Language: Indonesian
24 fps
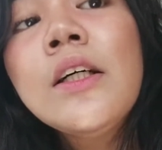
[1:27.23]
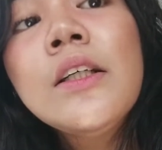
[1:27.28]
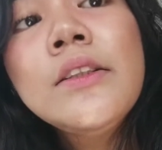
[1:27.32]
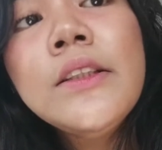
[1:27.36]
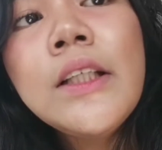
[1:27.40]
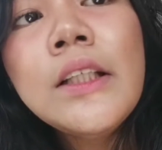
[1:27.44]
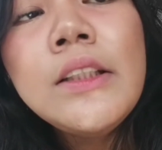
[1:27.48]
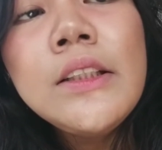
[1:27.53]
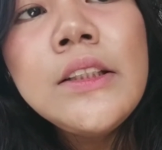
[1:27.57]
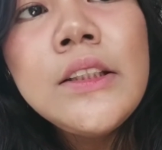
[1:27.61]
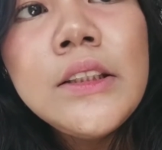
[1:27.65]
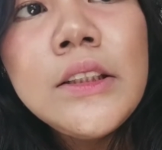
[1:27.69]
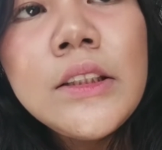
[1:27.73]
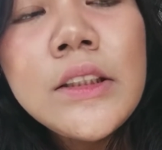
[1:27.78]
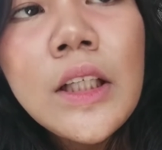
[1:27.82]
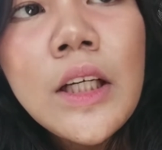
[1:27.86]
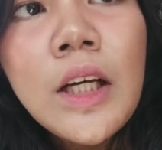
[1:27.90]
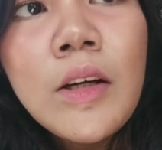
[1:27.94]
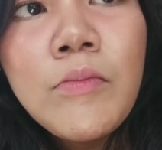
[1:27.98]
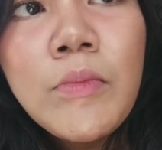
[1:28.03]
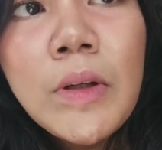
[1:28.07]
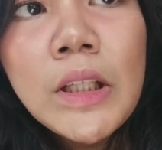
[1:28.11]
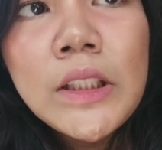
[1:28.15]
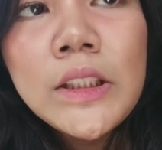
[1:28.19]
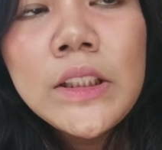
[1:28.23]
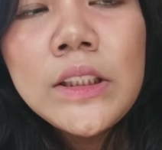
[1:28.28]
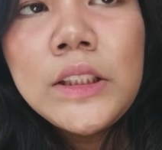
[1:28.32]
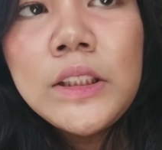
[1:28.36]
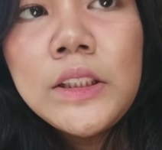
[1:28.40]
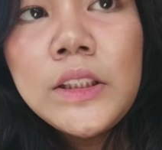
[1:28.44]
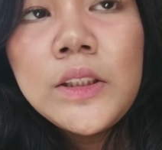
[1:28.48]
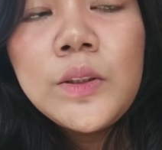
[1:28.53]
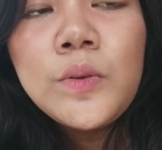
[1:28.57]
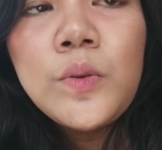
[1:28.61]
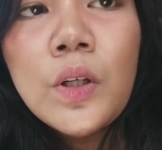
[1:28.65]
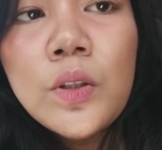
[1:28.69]
jadi emang
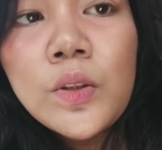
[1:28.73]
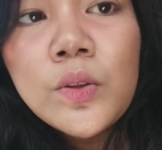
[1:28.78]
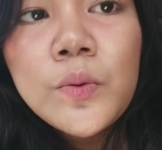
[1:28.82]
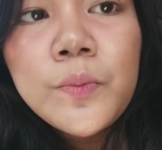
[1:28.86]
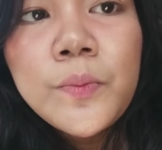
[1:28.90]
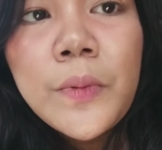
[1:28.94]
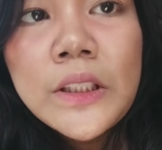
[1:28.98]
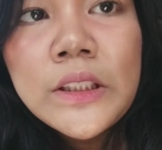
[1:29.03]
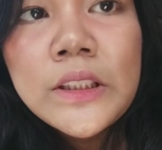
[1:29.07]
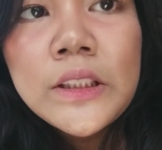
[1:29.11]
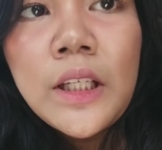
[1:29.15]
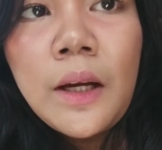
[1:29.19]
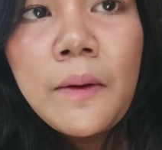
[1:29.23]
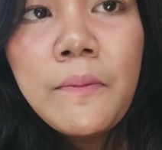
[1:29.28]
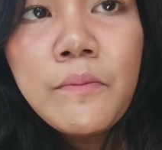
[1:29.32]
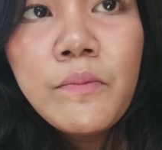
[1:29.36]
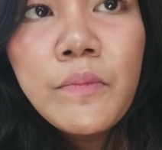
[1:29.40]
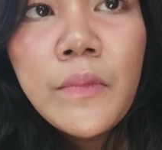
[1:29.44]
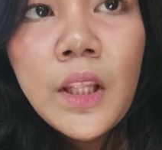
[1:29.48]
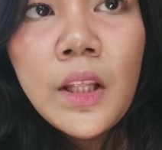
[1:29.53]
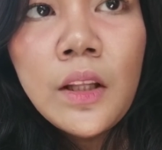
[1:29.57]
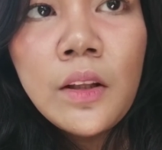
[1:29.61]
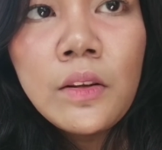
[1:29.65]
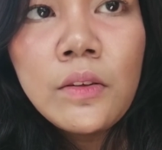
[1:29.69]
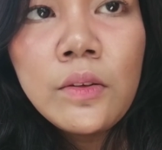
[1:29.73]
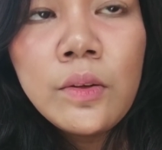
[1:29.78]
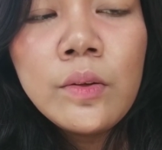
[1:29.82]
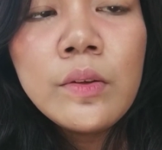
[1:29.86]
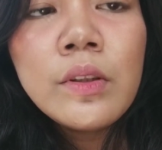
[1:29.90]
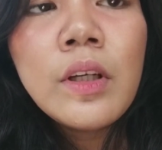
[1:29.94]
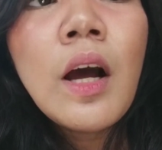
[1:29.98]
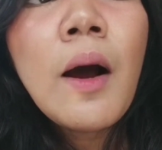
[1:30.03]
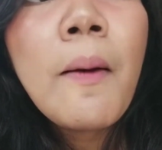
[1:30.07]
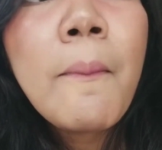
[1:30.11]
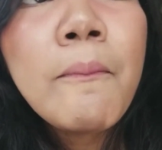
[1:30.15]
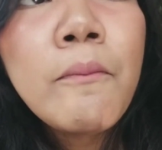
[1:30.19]
di waktu 4 jam itu
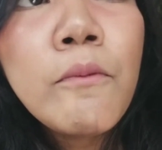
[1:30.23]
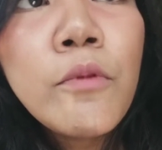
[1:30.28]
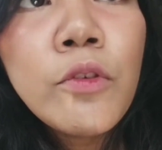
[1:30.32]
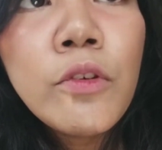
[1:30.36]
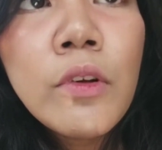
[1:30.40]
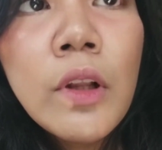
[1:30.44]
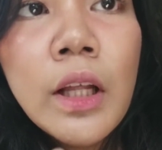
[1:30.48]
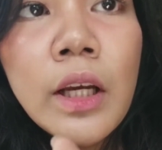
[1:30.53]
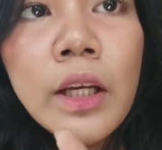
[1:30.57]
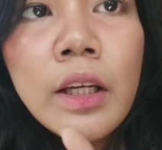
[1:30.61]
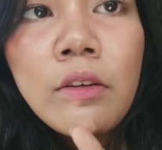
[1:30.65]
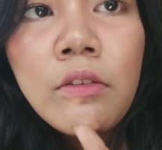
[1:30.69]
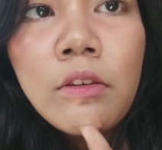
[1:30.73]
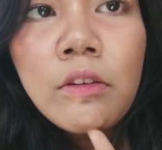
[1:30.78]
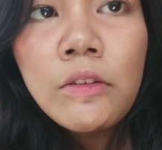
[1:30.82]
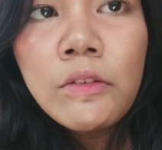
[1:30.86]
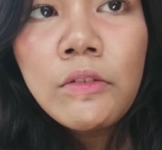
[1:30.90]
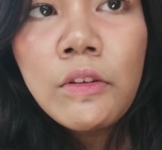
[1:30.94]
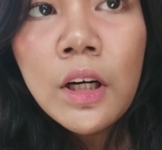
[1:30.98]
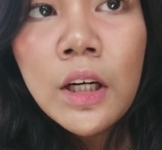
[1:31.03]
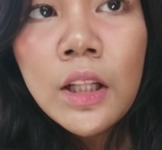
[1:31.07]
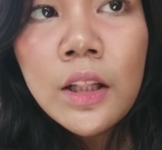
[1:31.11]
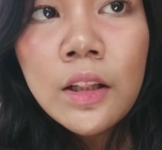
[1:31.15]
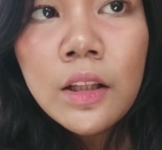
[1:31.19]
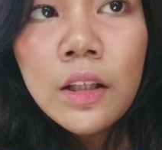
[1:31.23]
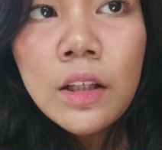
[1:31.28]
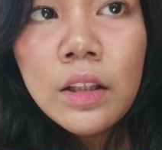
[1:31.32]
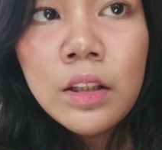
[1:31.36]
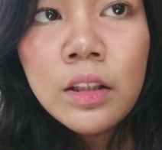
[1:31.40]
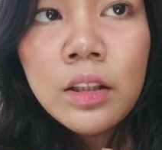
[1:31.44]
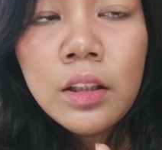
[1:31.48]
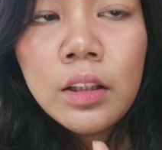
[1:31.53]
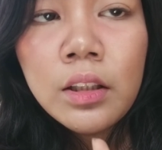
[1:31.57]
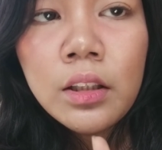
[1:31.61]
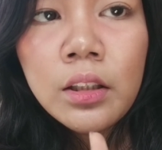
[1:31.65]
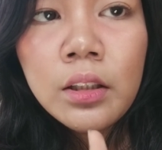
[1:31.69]
udah mulai keluar
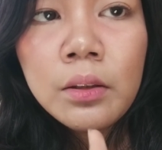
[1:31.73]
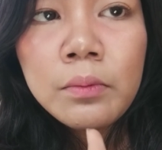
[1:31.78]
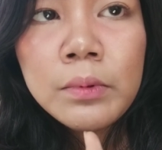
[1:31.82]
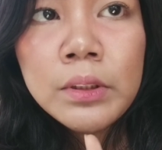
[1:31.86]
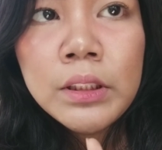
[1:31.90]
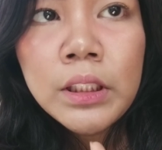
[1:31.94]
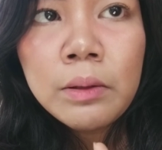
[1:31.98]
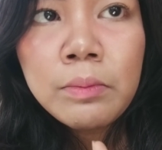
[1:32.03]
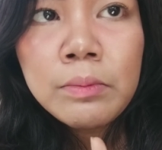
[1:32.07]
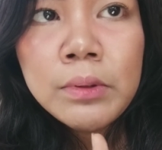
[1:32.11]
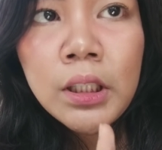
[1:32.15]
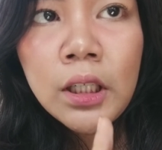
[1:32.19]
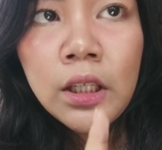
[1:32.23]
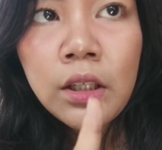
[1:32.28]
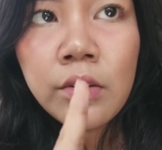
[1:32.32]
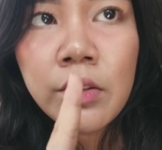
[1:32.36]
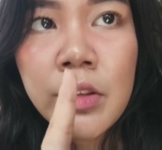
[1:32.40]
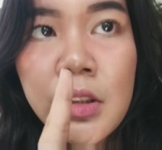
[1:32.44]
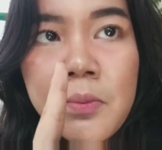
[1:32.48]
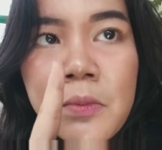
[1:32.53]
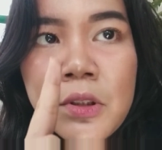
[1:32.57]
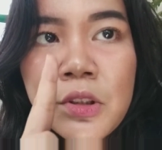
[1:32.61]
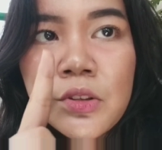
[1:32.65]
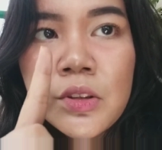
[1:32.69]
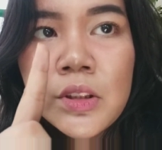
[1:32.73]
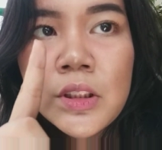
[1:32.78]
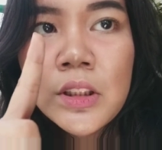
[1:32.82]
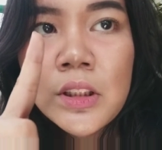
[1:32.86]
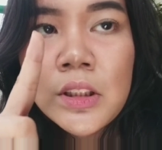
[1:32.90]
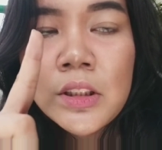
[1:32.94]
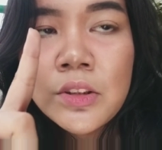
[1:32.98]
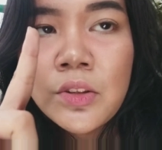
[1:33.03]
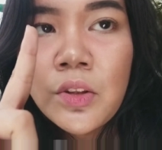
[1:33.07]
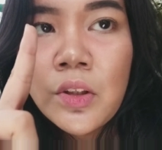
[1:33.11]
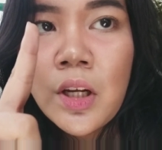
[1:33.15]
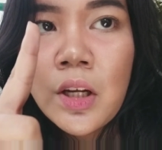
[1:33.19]
minyak-minyak uh, aku termasuk
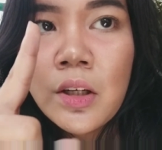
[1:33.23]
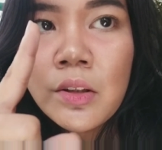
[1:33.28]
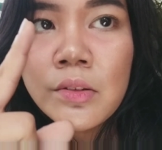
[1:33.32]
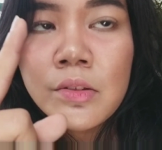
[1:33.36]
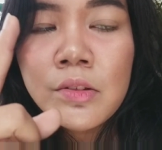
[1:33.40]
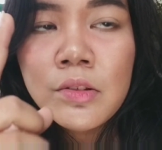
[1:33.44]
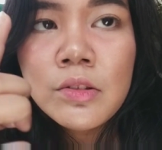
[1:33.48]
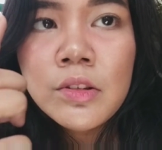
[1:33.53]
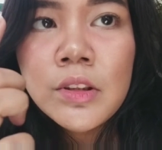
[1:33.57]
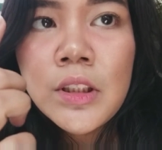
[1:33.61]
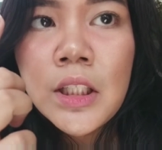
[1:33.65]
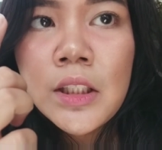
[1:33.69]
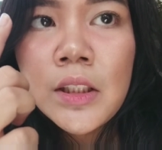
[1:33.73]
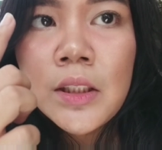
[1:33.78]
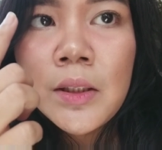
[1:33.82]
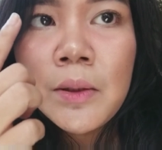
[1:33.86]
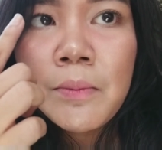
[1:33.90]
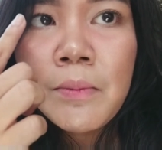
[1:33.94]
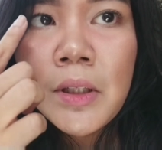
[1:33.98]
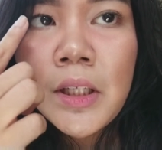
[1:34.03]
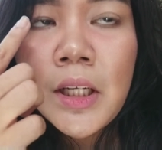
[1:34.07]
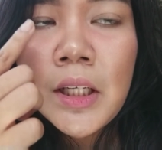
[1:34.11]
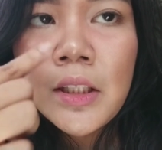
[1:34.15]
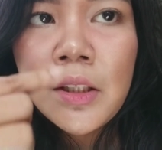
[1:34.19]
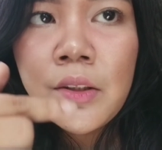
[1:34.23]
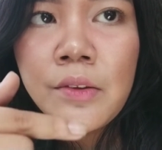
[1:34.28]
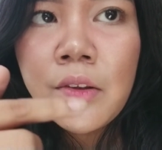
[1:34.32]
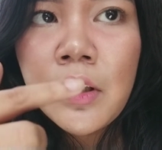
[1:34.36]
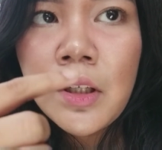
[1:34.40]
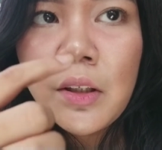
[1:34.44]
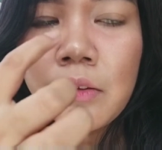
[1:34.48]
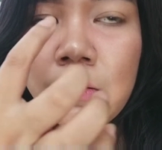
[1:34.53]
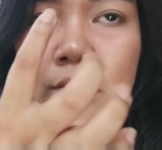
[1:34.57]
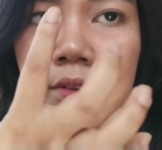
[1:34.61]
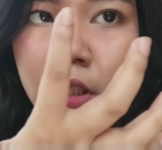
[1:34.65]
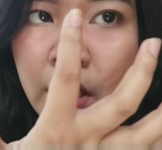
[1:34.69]
di T-zone aku dan di bagian
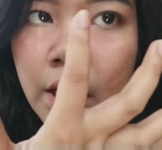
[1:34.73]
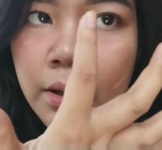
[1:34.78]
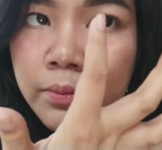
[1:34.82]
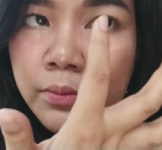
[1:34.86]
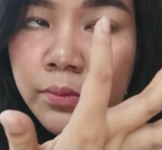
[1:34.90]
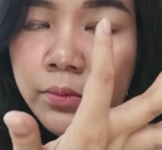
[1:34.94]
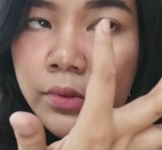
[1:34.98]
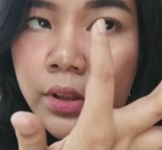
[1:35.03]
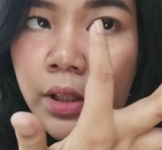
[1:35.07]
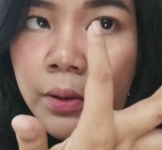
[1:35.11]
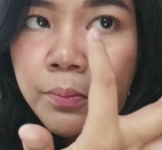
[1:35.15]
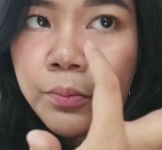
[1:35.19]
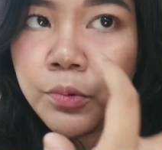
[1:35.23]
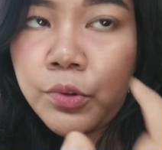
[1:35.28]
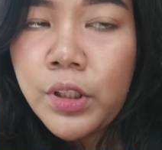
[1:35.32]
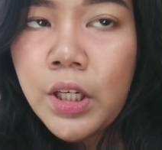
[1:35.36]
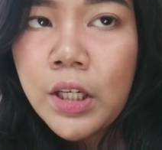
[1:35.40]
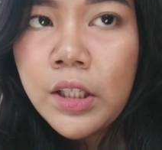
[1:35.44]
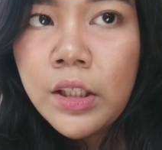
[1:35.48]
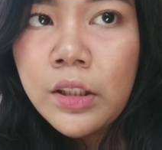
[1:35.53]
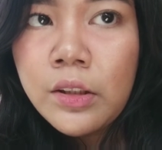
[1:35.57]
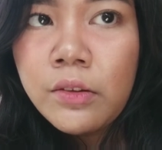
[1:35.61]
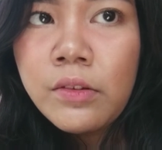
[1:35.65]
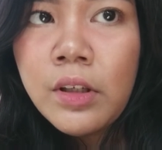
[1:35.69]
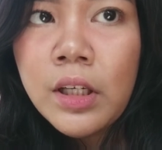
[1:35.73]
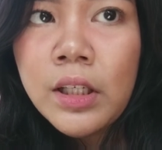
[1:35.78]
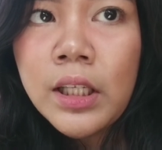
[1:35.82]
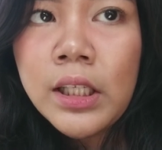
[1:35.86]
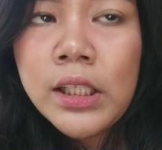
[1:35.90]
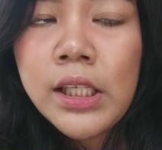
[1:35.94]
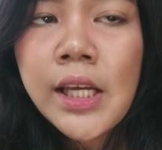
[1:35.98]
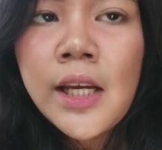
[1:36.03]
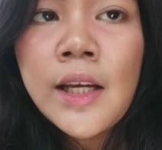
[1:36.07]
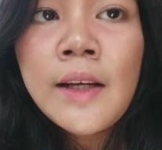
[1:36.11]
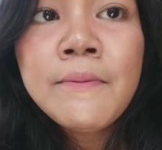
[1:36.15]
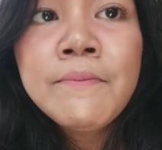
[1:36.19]
hidung aku udah mulai pudar gitu
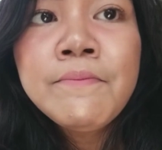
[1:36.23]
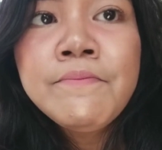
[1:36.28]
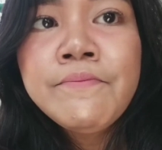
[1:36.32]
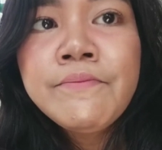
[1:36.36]
warnanya